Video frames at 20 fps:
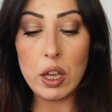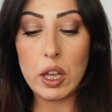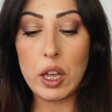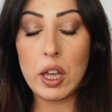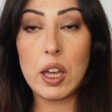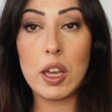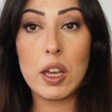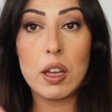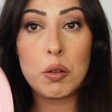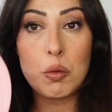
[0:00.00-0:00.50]

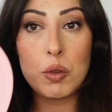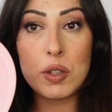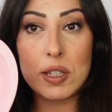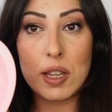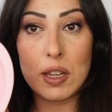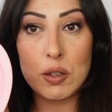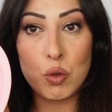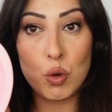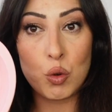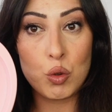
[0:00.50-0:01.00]
e
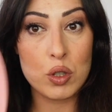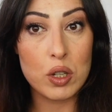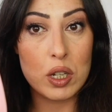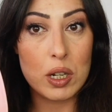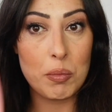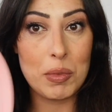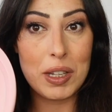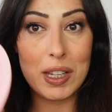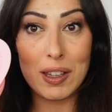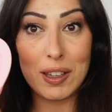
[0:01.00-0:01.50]
questa sono
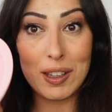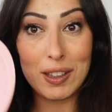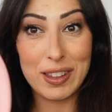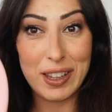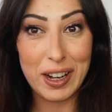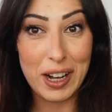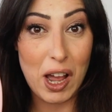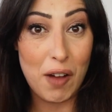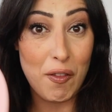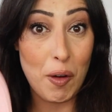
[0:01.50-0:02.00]
soluzione mi
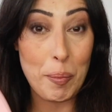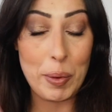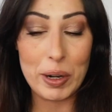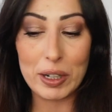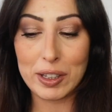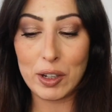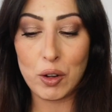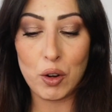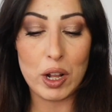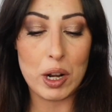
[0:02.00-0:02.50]
intrigava
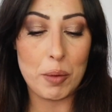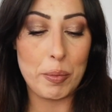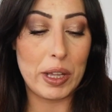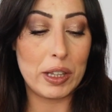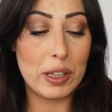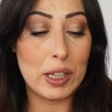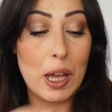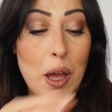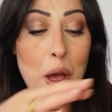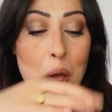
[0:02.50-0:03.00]

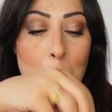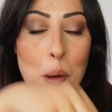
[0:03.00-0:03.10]
particolarmente.